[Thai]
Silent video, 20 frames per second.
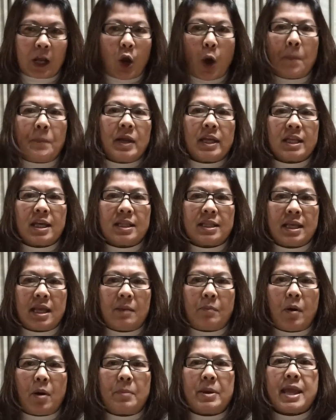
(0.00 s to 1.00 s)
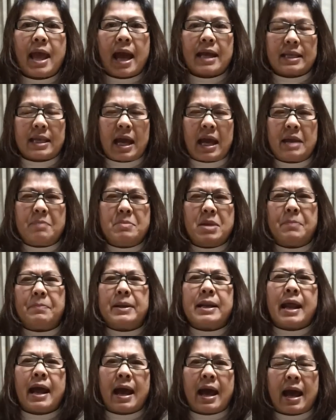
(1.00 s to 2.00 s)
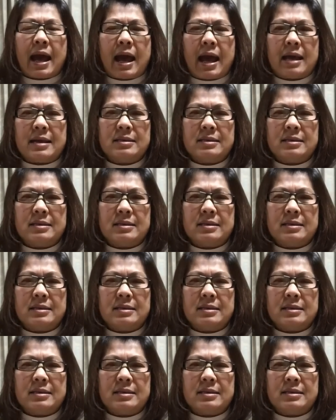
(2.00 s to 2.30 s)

ลบเลยทันทีเพราะไม่อยากจะให้มีปัญหา